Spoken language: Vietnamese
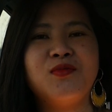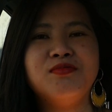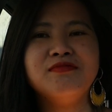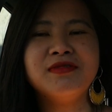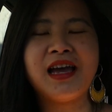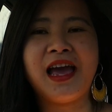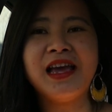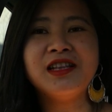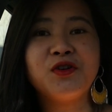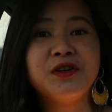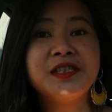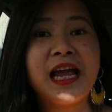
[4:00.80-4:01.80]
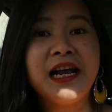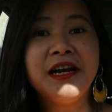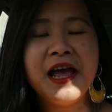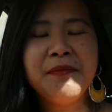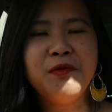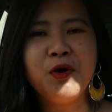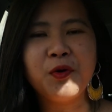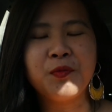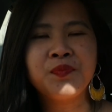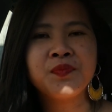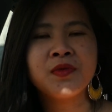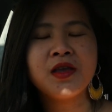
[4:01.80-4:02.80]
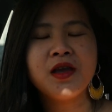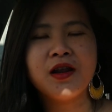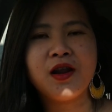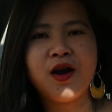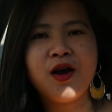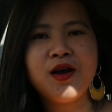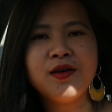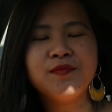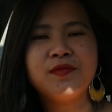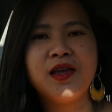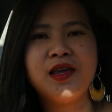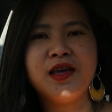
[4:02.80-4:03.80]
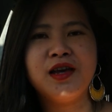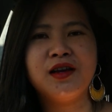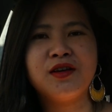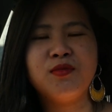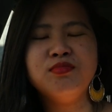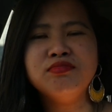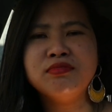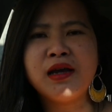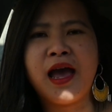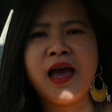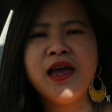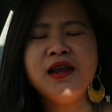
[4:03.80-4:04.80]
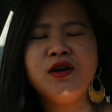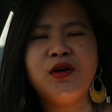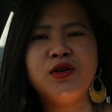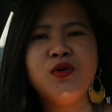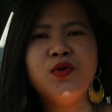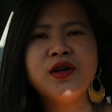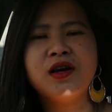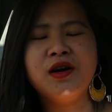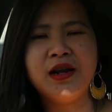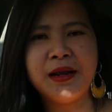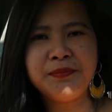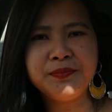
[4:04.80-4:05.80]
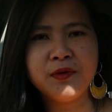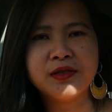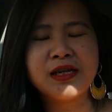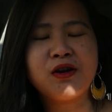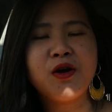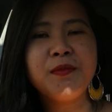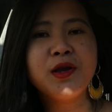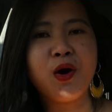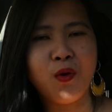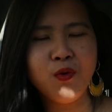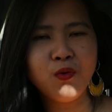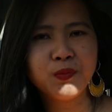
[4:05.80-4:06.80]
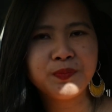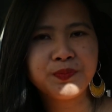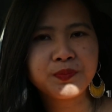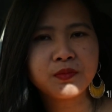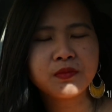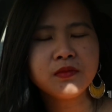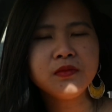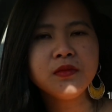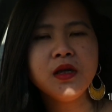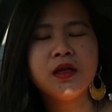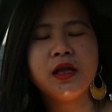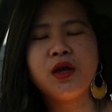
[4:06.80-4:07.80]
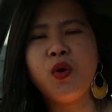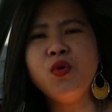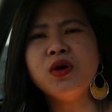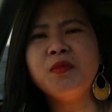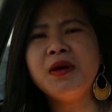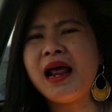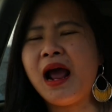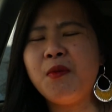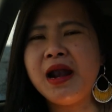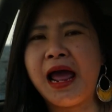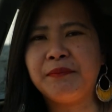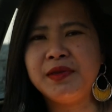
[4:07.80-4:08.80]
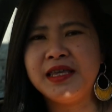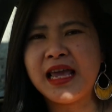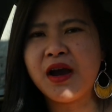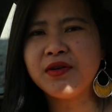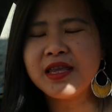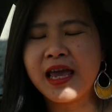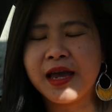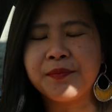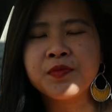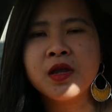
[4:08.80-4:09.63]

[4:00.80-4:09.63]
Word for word: cũng kể, tao nói sáng đêm luôn. Đó thì cũng kể rồi vui cười lắm, rồi sau đó mới ngủ. Thì ngủ không có, không có làm gì nhau hết nha.